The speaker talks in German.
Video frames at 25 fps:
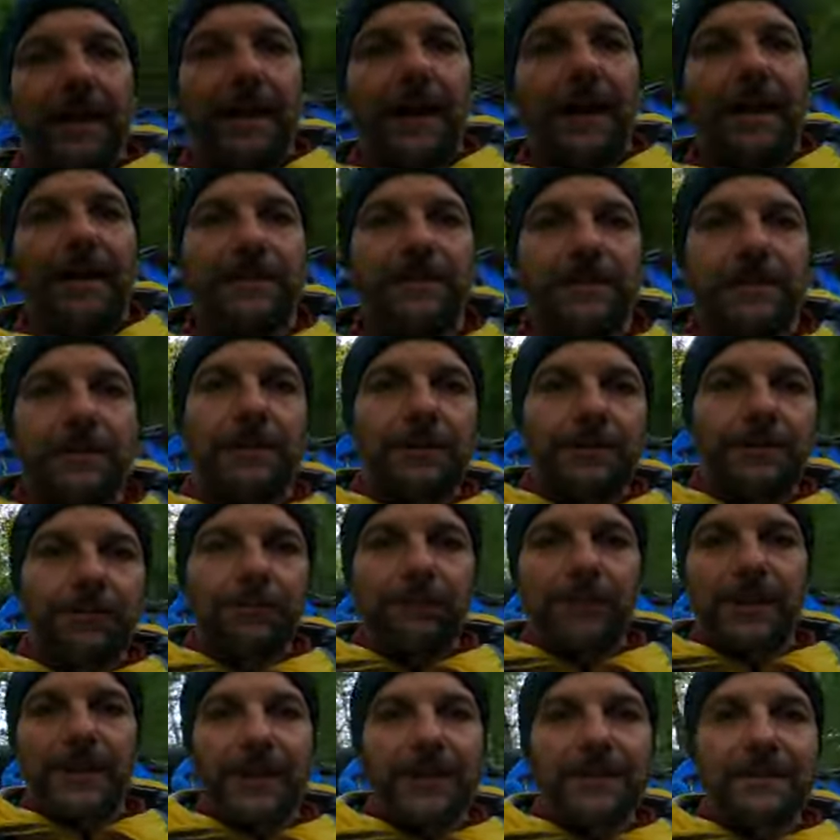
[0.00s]
Also,
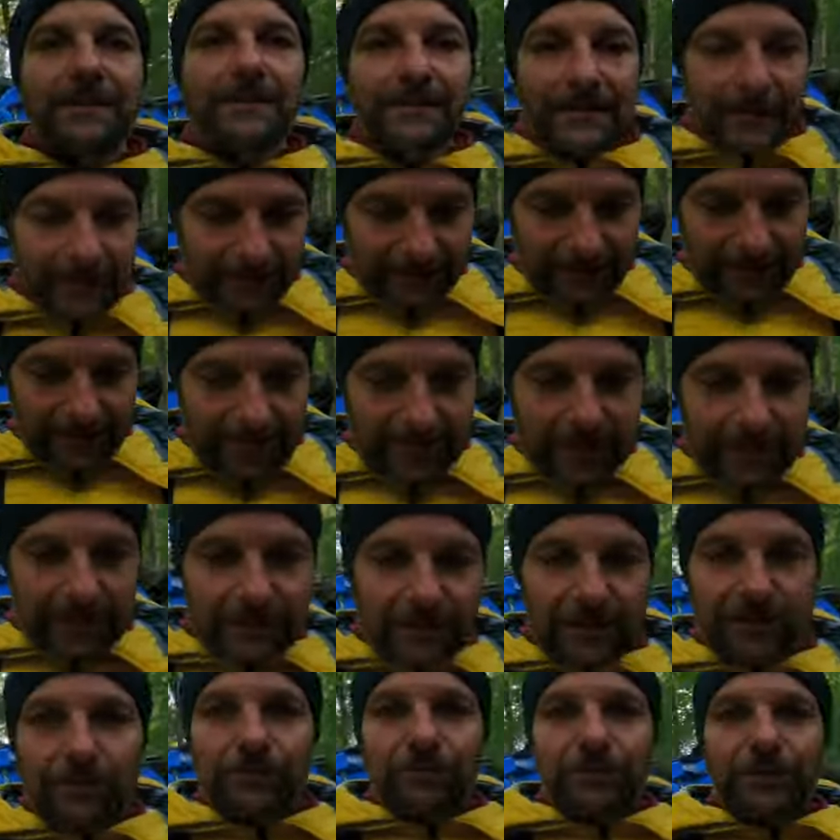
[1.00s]
mir hat es hier
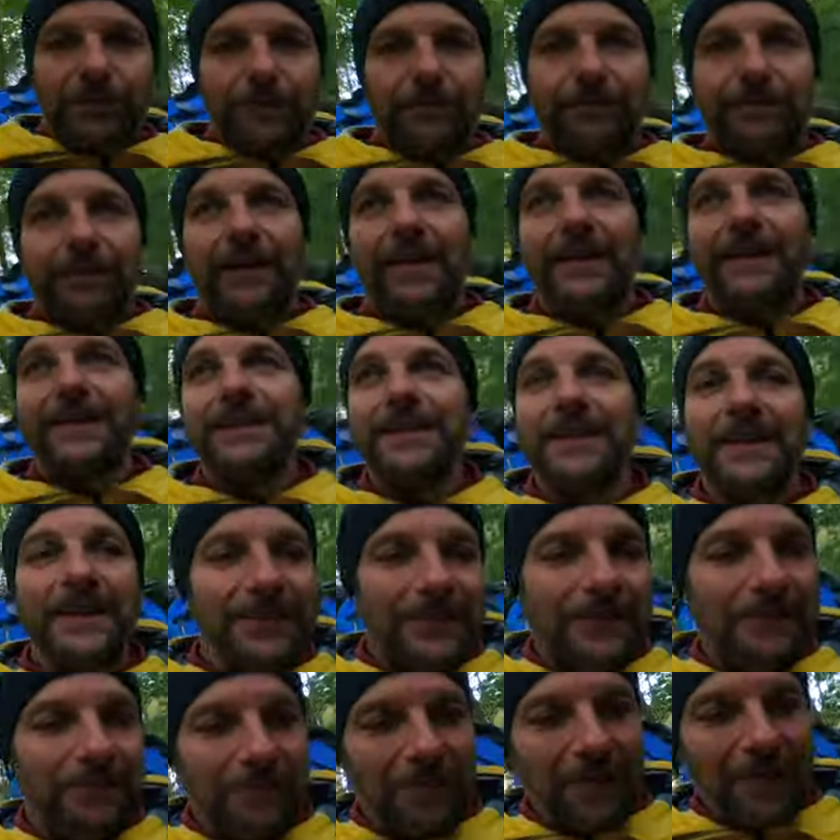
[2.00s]
richtig gut gefallen.
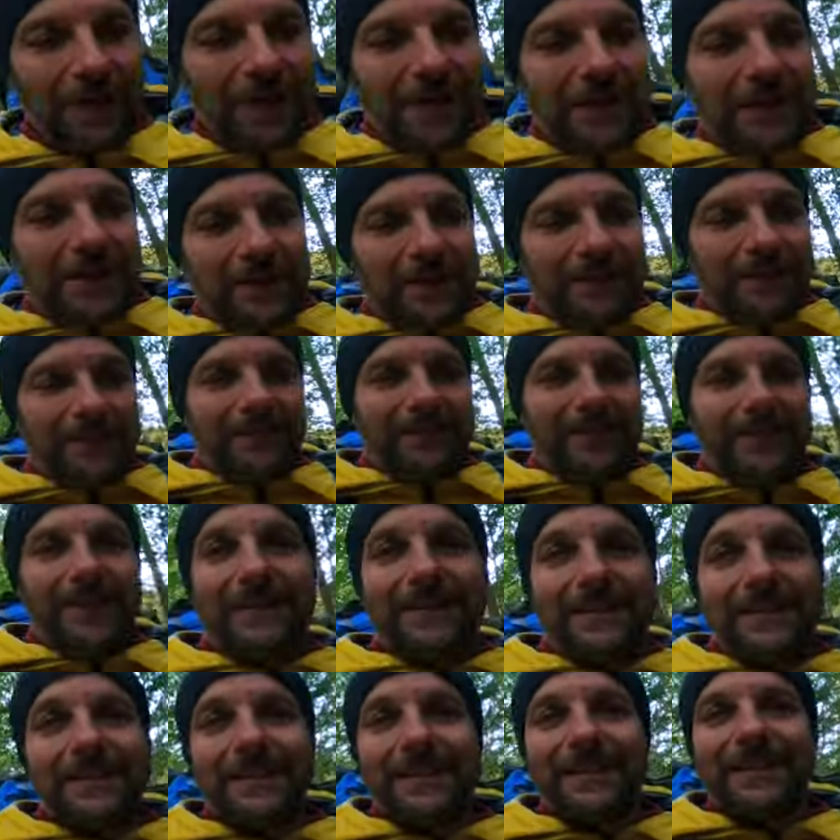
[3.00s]
Das hätte
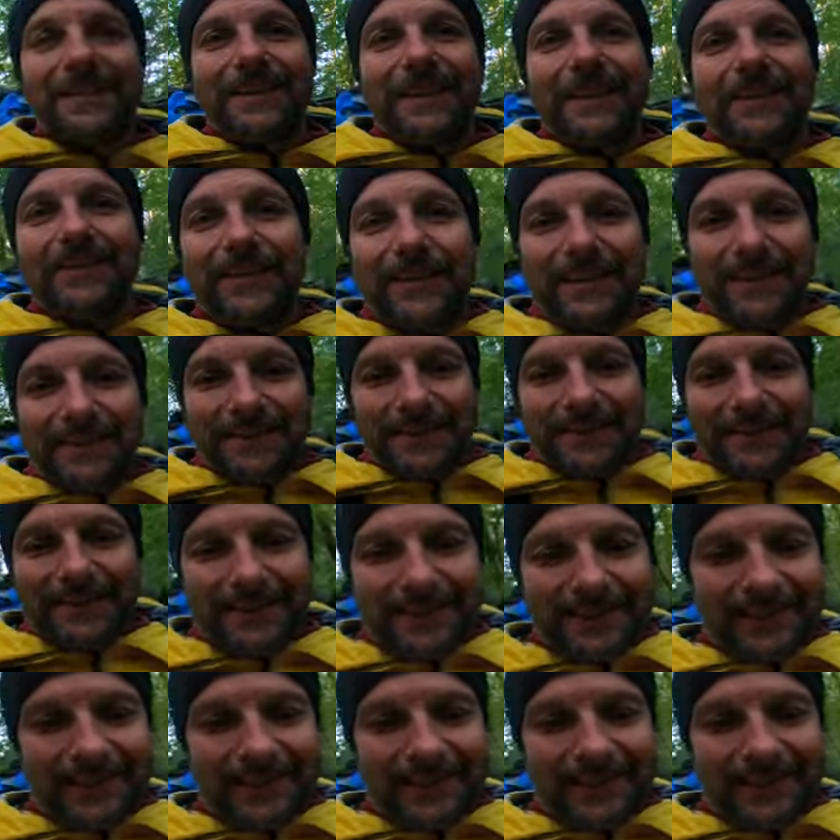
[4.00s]
ich nicht erwartet.